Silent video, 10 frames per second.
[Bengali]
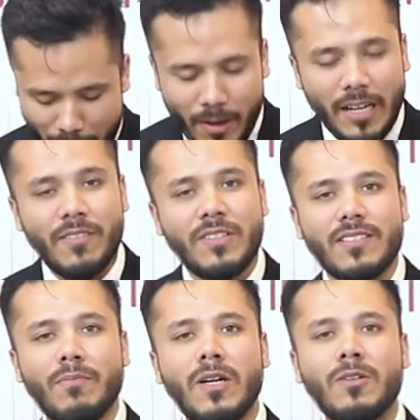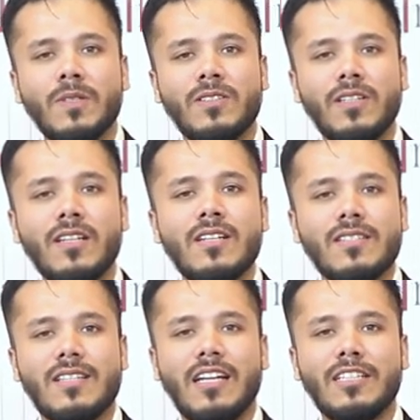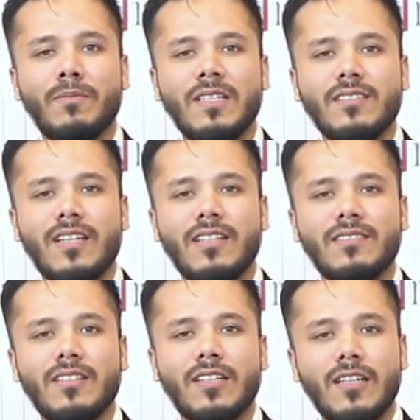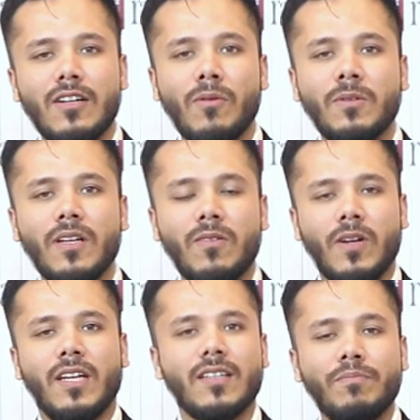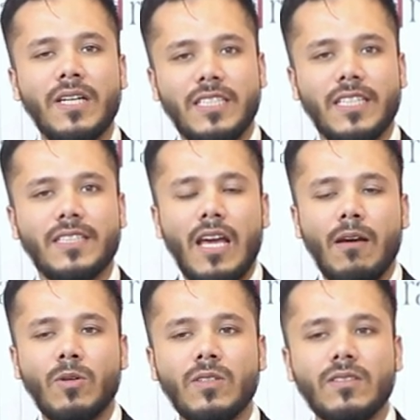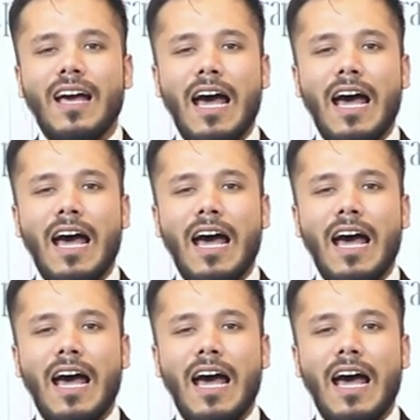আমার এই ভিসা পাওয়ার পিছনে সান জাপানিজ ট্রেনিং সেন্টারের অবদান অনেক বেশি এবং